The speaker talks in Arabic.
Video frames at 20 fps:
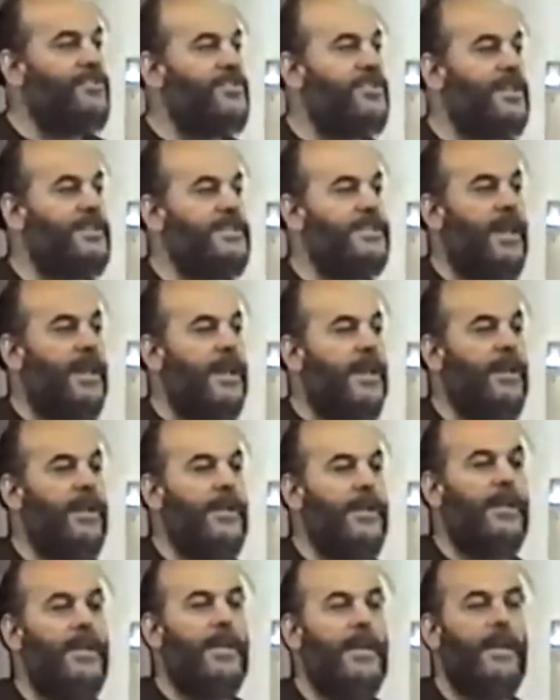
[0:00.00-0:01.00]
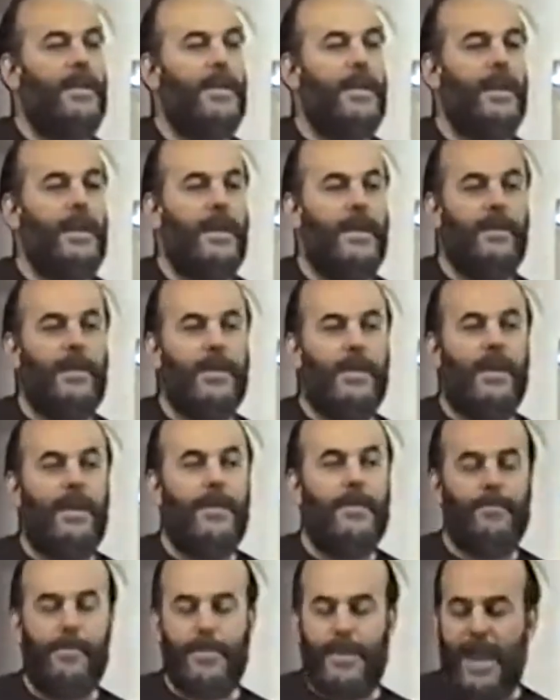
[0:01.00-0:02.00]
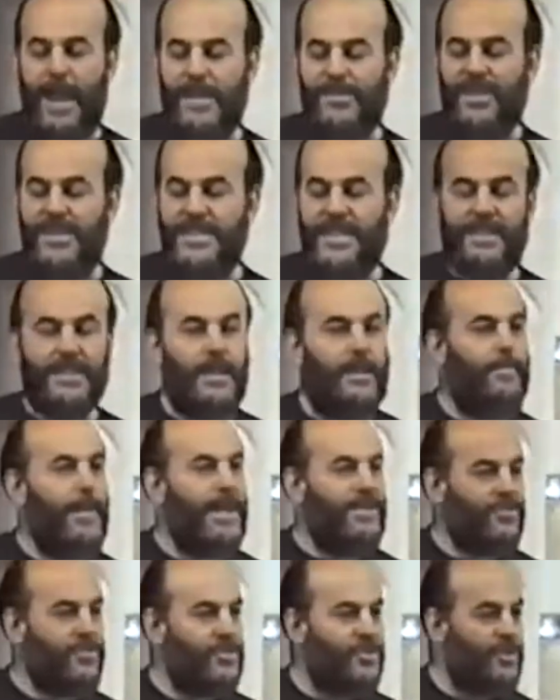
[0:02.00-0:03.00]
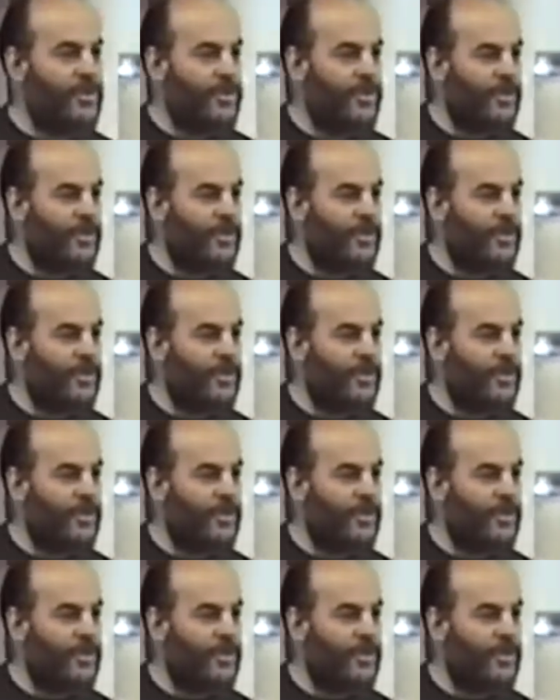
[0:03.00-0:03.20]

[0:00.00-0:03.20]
اجهزه آه، آه، من اجهزه البطش